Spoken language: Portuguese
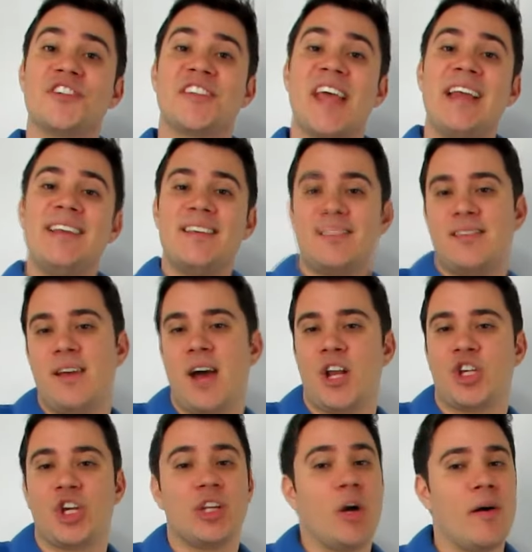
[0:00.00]
você é
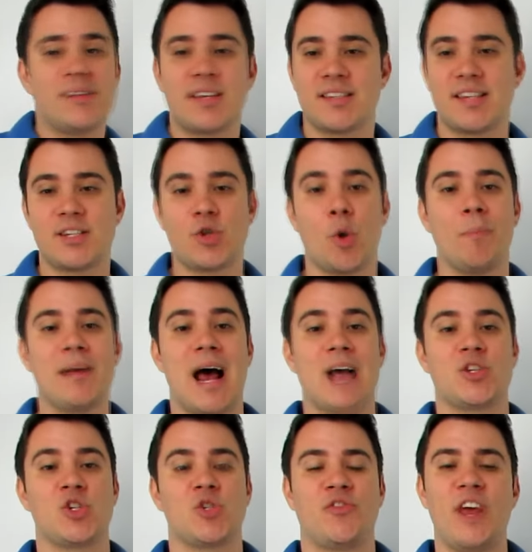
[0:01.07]
iniciante e não exercita os
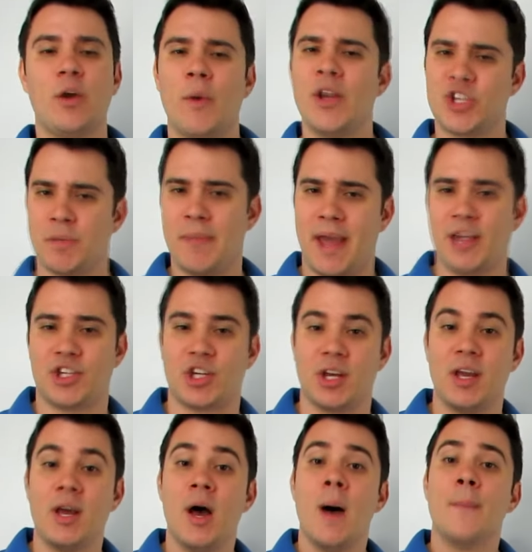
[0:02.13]
braços
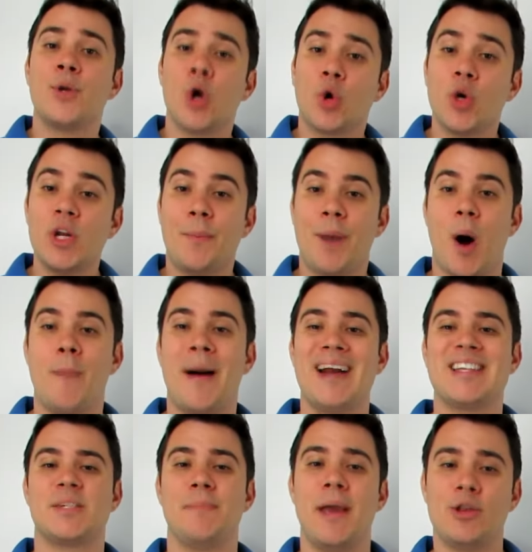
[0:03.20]
frequentemente, procure
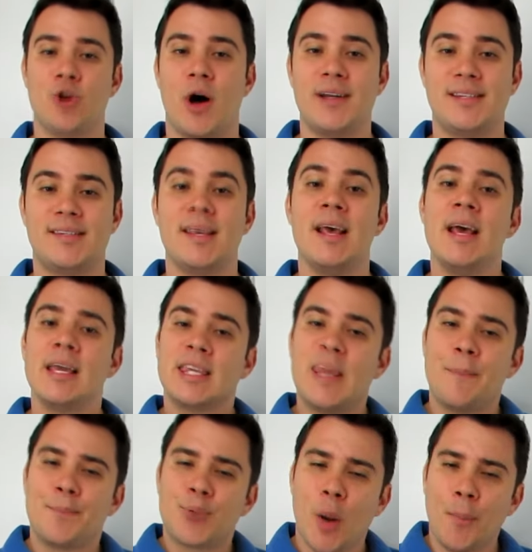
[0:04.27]
palmares menores
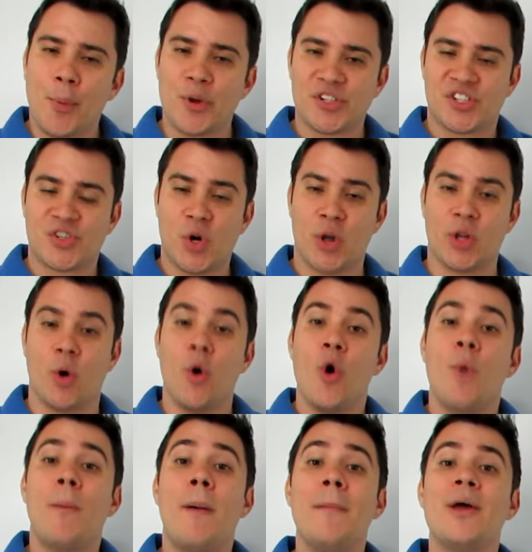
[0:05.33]
que
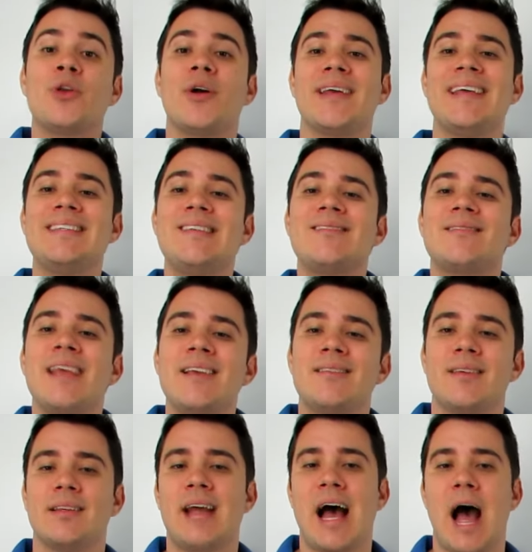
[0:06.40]
proporcionam uma menor
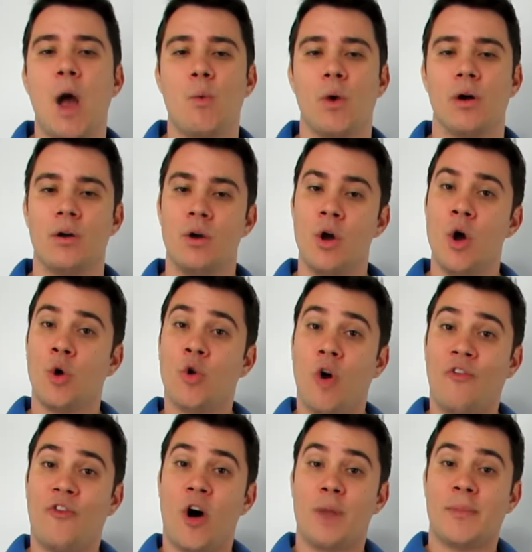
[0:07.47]
resistência na água.
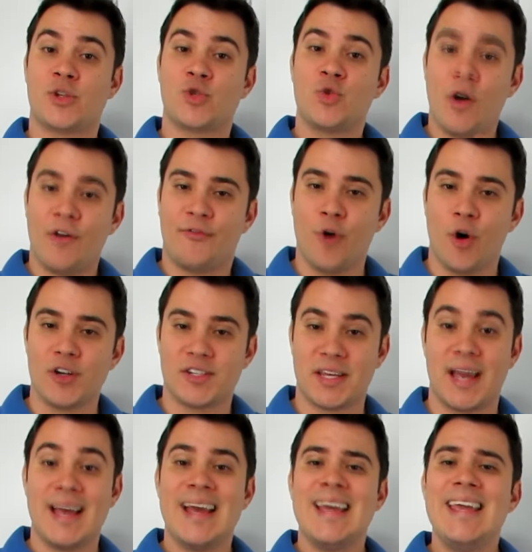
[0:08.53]
Conforme a sua
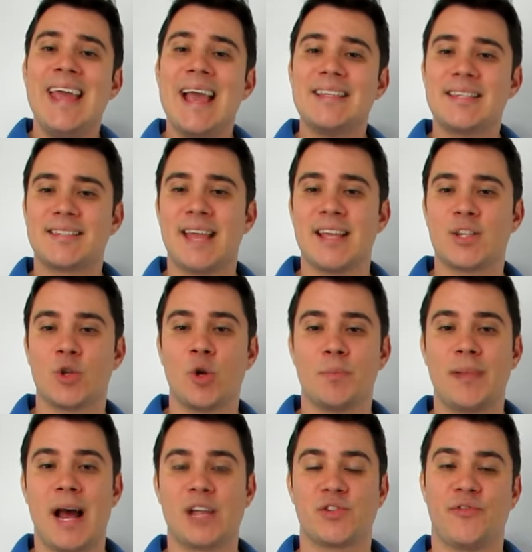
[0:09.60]
força e resistência no
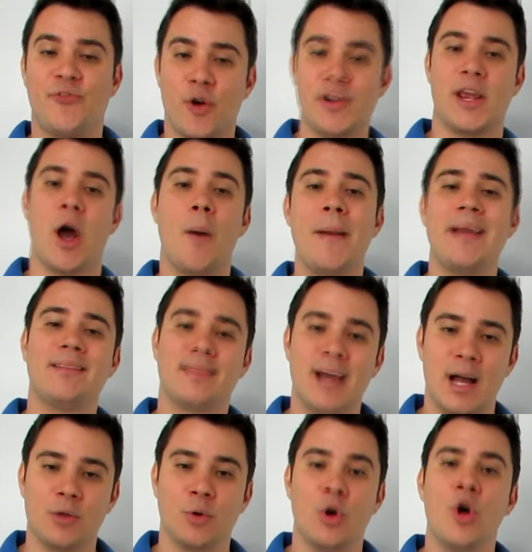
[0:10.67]
braço forem
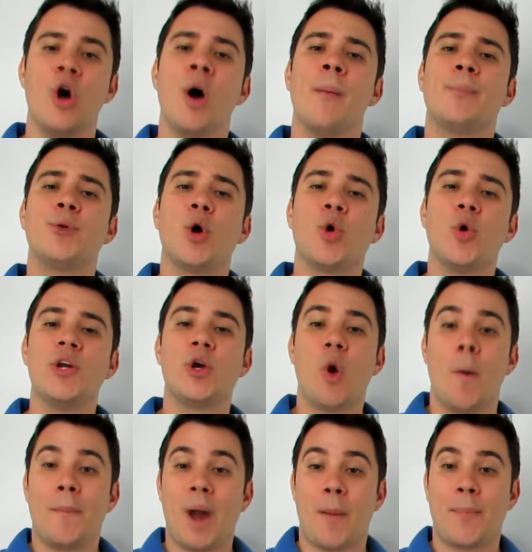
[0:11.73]
aumentando, procure
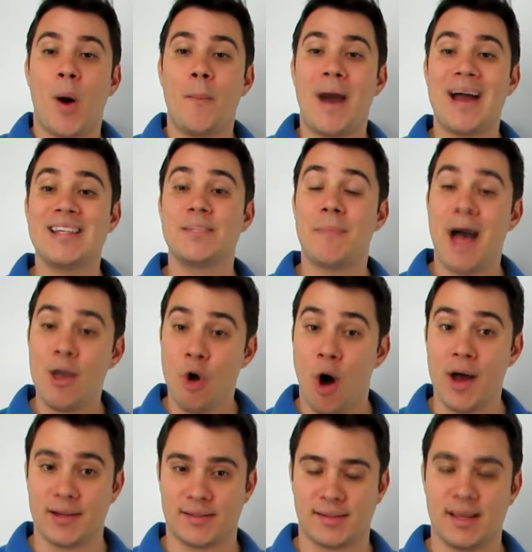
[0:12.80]
comprar palmares
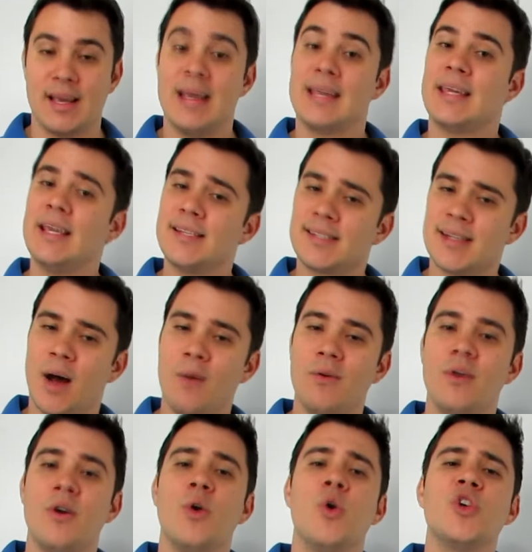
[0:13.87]
maiores, que são
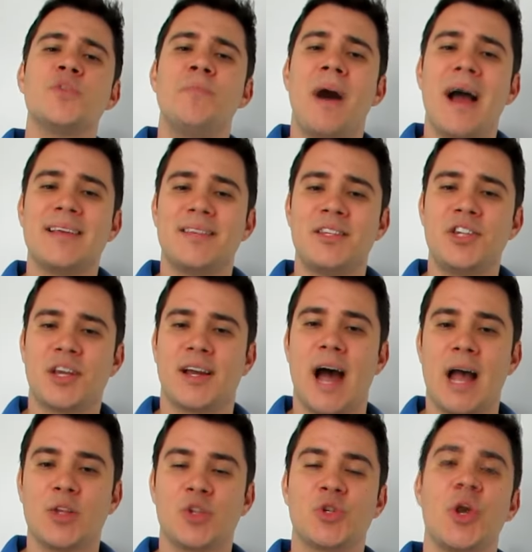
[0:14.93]
os mais
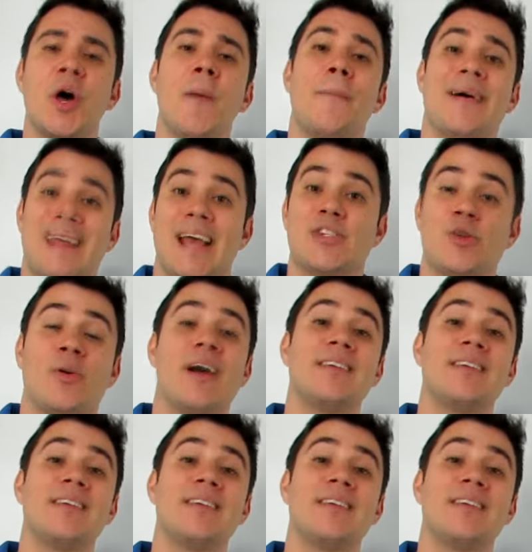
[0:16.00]
indicados para essa